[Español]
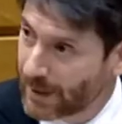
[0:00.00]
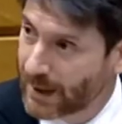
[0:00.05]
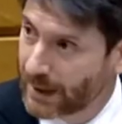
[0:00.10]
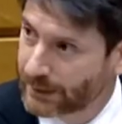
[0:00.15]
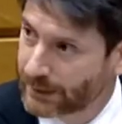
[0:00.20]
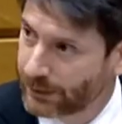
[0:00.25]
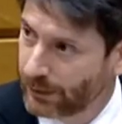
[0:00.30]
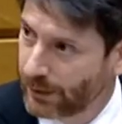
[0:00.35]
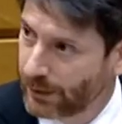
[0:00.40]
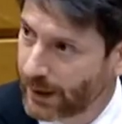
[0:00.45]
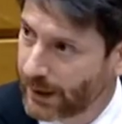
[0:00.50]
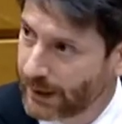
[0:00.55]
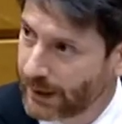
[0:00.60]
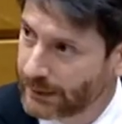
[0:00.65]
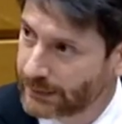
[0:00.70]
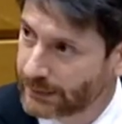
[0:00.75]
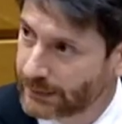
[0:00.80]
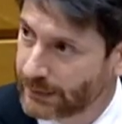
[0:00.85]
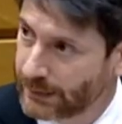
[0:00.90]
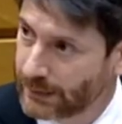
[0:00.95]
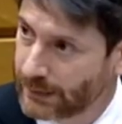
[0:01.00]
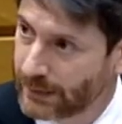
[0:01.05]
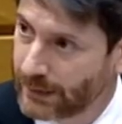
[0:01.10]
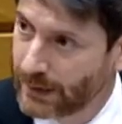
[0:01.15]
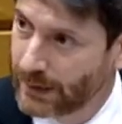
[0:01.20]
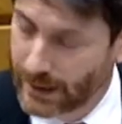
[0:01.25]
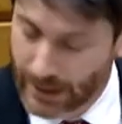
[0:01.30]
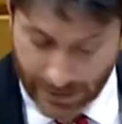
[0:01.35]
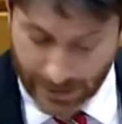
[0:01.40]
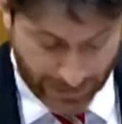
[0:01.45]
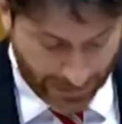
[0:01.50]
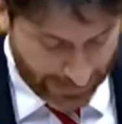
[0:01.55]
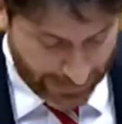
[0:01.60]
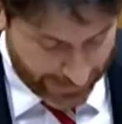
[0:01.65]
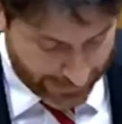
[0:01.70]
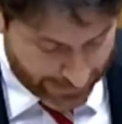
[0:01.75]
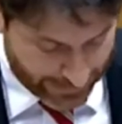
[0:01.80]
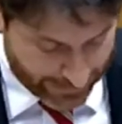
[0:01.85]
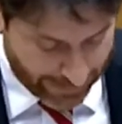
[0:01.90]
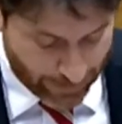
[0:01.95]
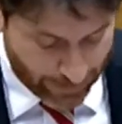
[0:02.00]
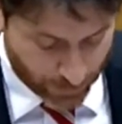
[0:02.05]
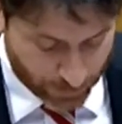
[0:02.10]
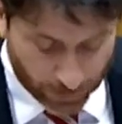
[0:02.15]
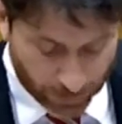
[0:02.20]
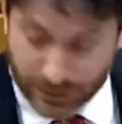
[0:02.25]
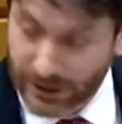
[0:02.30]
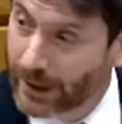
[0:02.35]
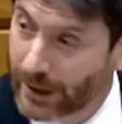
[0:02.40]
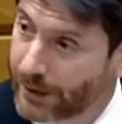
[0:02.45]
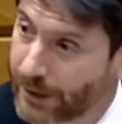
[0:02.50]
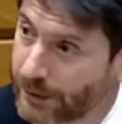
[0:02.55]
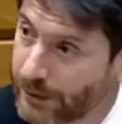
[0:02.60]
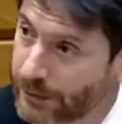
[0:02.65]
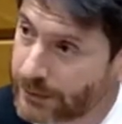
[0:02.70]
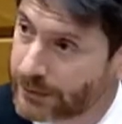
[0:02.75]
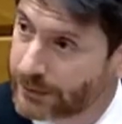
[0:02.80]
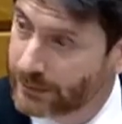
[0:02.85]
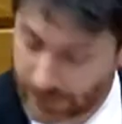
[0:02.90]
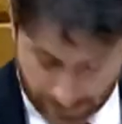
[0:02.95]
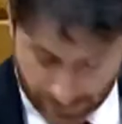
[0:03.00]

las ciudades. Llevamos dos años